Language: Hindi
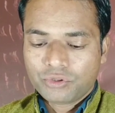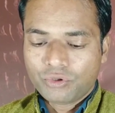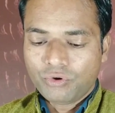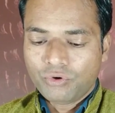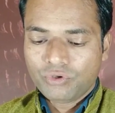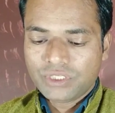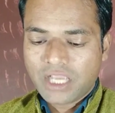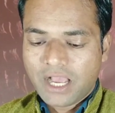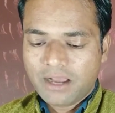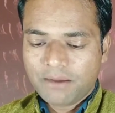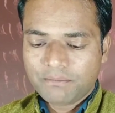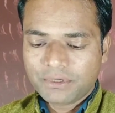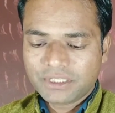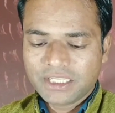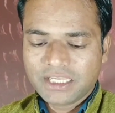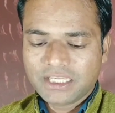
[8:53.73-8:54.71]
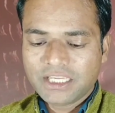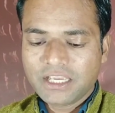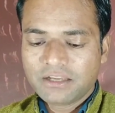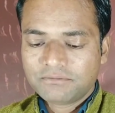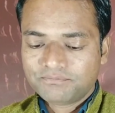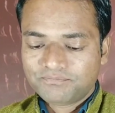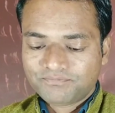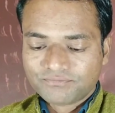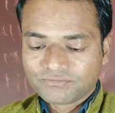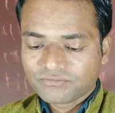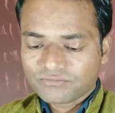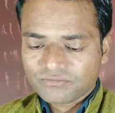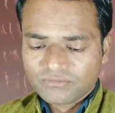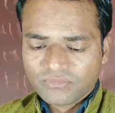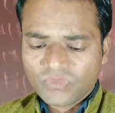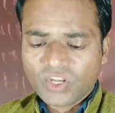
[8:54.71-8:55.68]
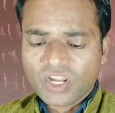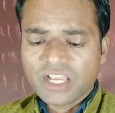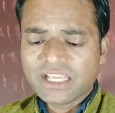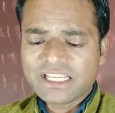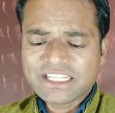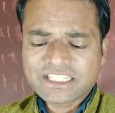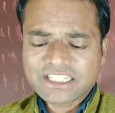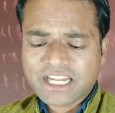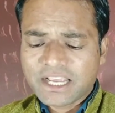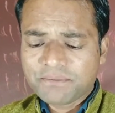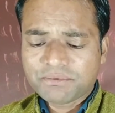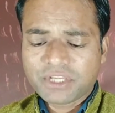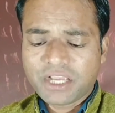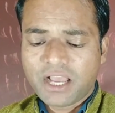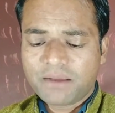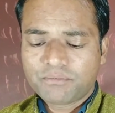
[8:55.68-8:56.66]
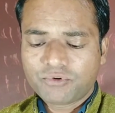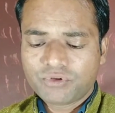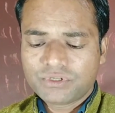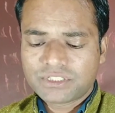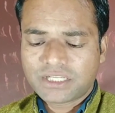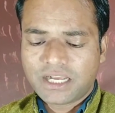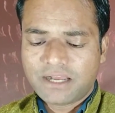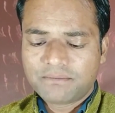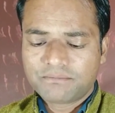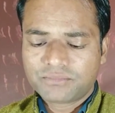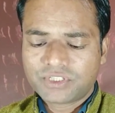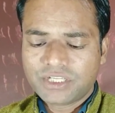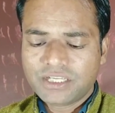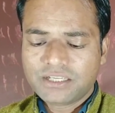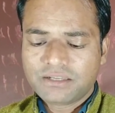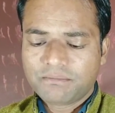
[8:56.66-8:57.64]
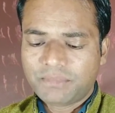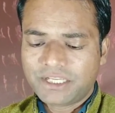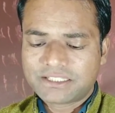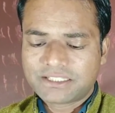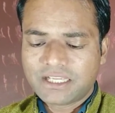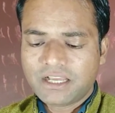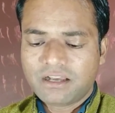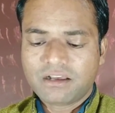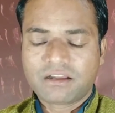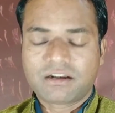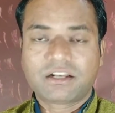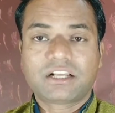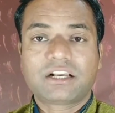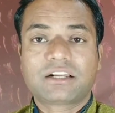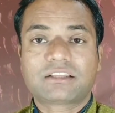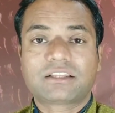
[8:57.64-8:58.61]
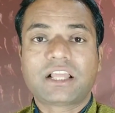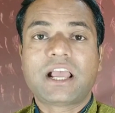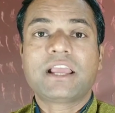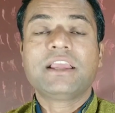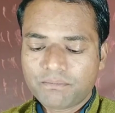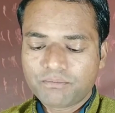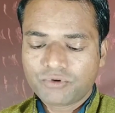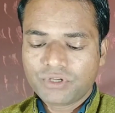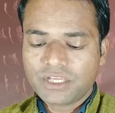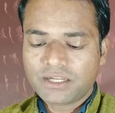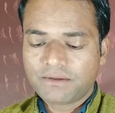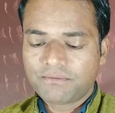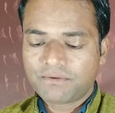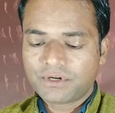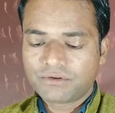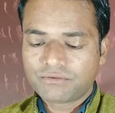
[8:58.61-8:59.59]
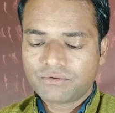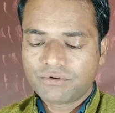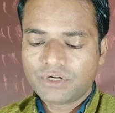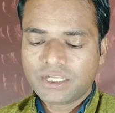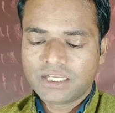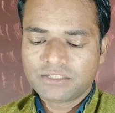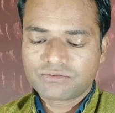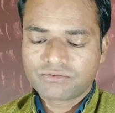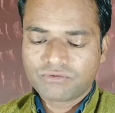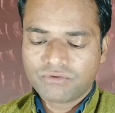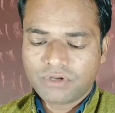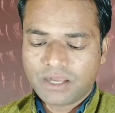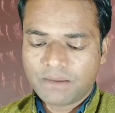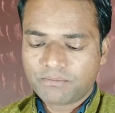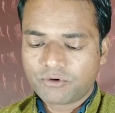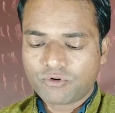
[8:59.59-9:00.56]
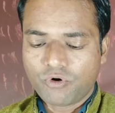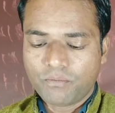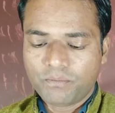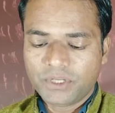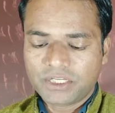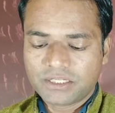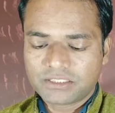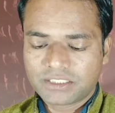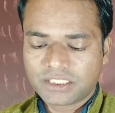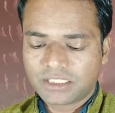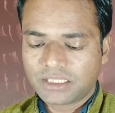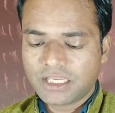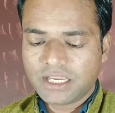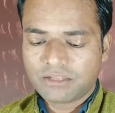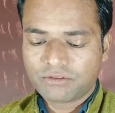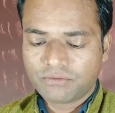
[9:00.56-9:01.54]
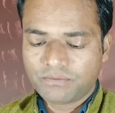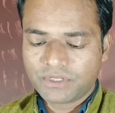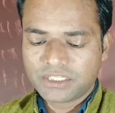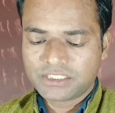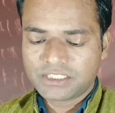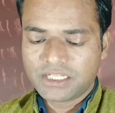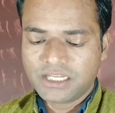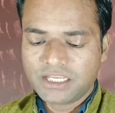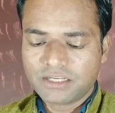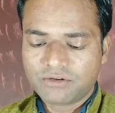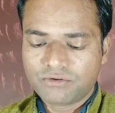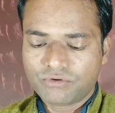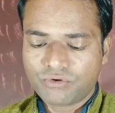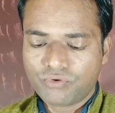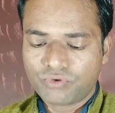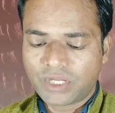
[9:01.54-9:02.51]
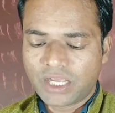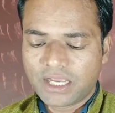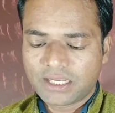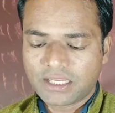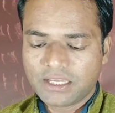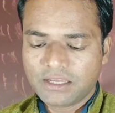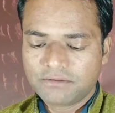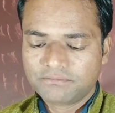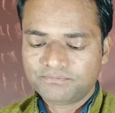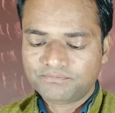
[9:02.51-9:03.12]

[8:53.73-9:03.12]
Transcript: तो यहाँ पर देखिए इस टाइप से आपको इस काम से पैसा अर्न करता है आपको ये रेफरल कोड है इसको आप कॉपी कर सकते हैं या तो फिर इस लिंक को उठा के